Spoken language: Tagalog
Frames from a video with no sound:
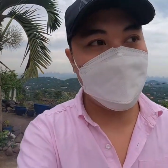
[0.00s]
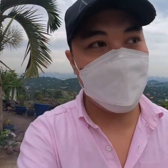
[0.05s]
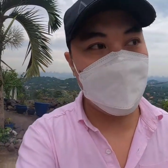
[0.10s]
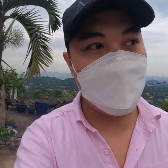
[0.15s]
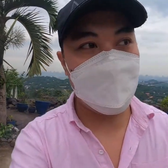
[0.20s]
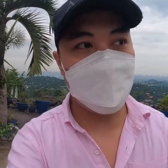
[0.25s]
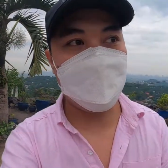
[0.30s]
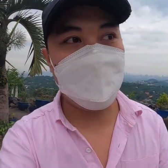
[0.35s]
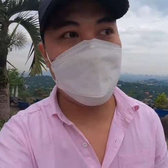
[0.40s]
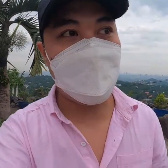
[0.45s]
sa may
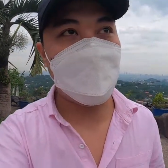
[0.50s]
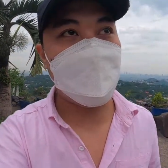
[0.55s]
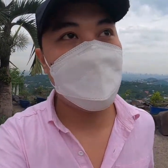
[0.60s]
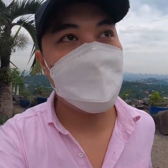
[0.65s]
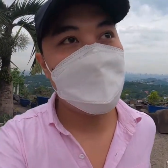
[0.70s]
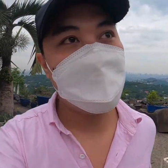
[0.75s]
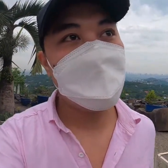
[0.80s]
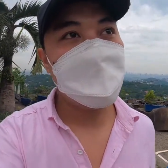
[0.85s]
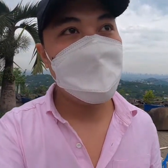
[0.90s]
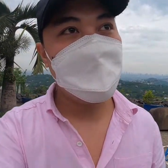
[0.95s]
harapan
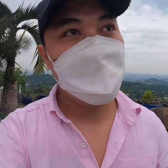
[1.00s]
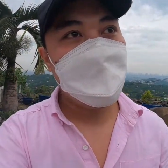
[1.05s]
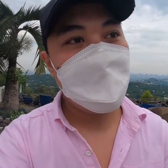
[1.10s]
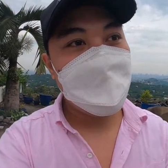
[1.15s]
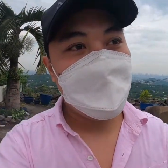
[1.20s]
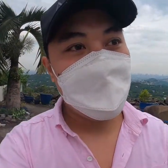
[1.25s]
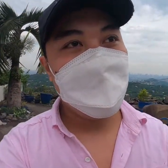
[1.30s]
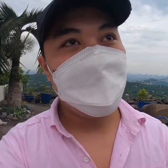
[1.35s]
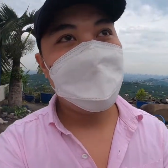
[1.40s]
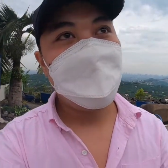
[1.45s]

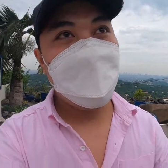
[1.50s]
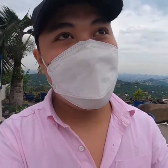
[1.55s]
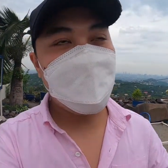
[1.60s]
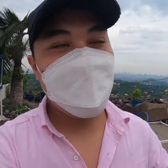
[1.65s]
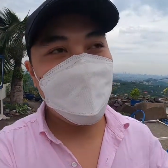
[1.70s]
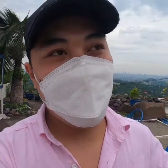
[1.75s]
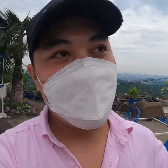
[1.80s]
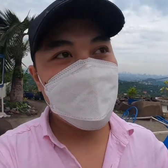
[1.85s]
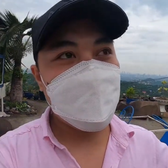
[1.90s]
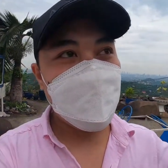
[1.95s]

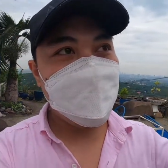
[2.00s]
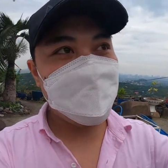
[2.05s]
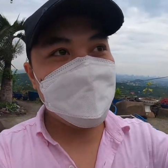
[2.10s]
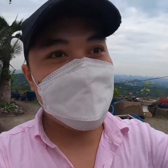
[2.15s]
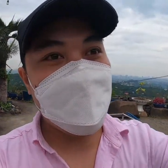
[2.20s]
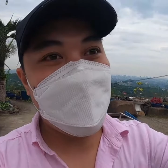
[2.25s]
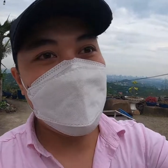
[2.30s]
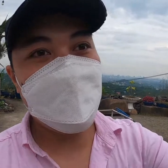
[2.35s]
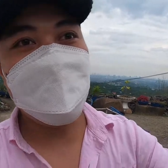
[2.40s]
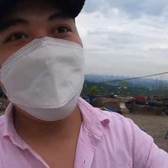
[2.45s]
medyo
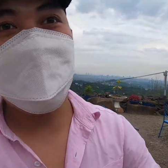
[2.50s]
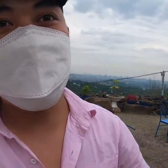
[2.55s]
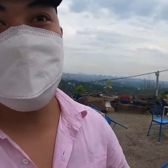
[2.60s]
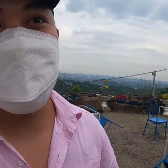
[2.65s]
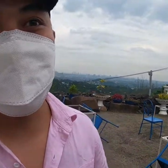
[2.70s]
safe tayo